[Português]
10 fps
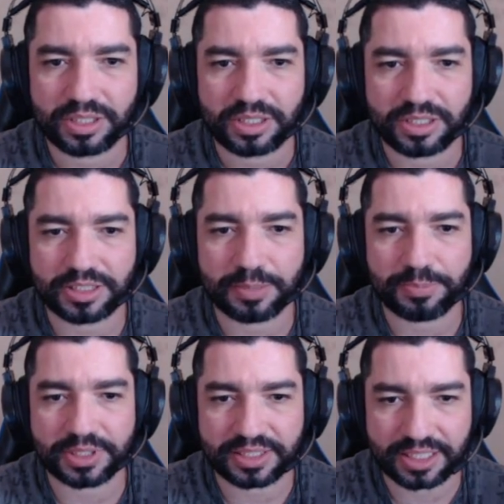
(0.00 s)
E
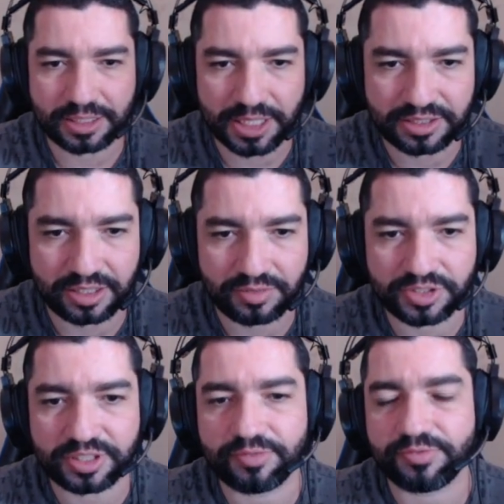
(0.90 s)
depois dessa animação
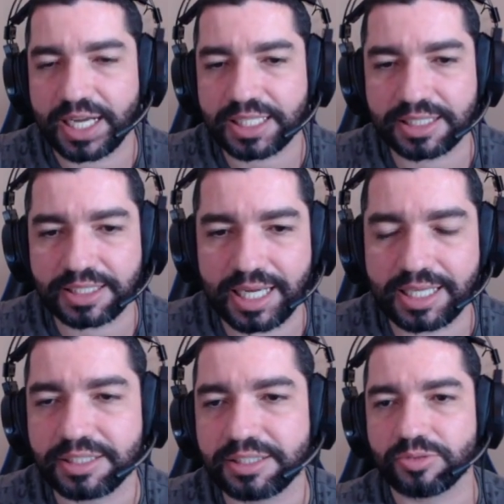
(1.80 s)
você vai ganhar
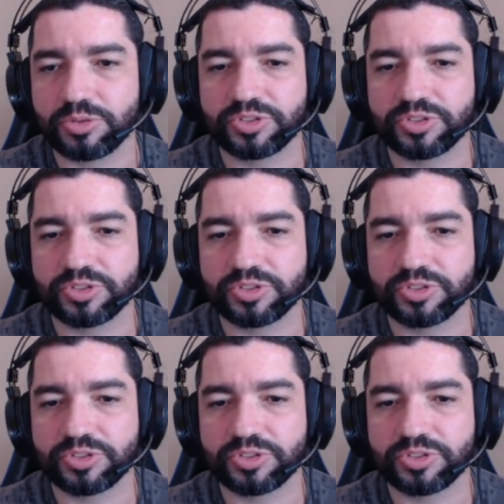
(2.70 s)
aí o